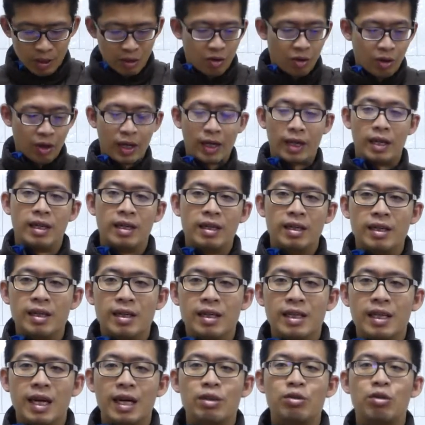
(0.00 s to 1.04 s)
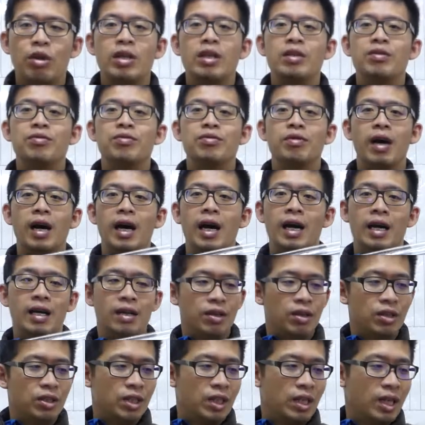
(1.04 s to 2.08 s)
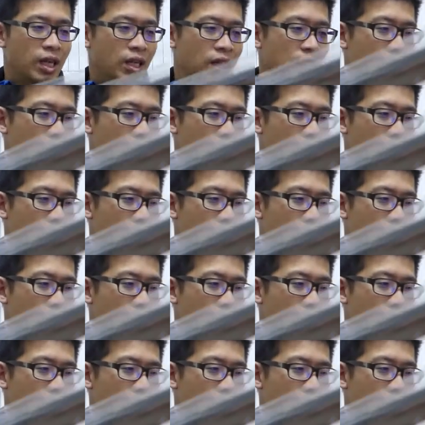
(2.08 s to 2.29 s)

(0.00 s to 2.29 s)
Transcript: OK，穿衣服啦，因为今天